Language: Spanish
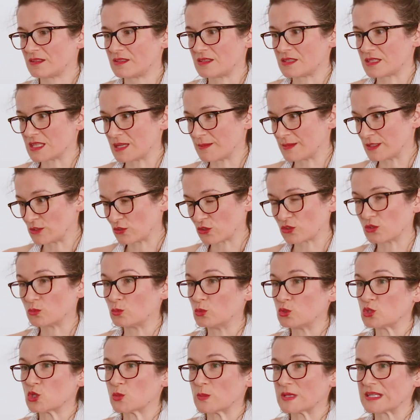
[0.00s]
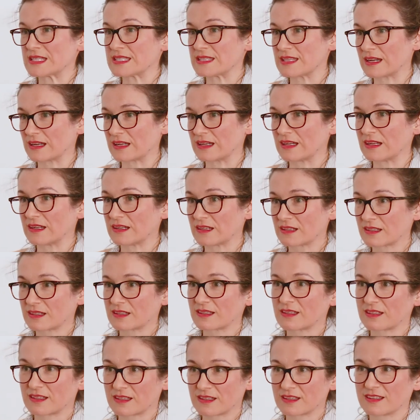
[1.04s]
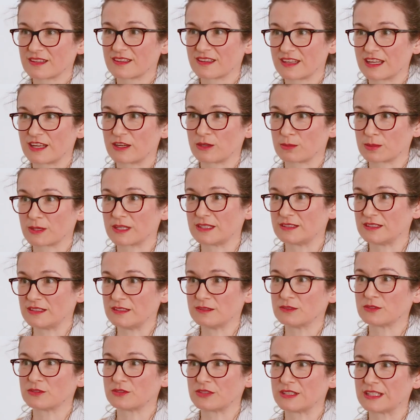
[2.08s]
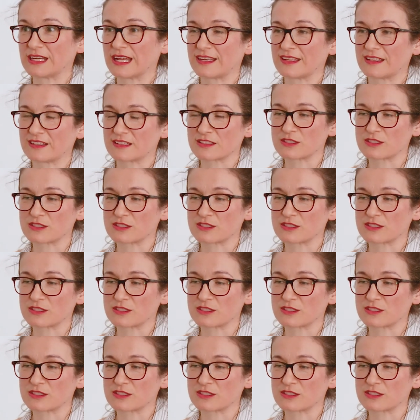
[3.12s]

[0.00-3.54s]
se ve todo mucho más cerca, el objetivo final y el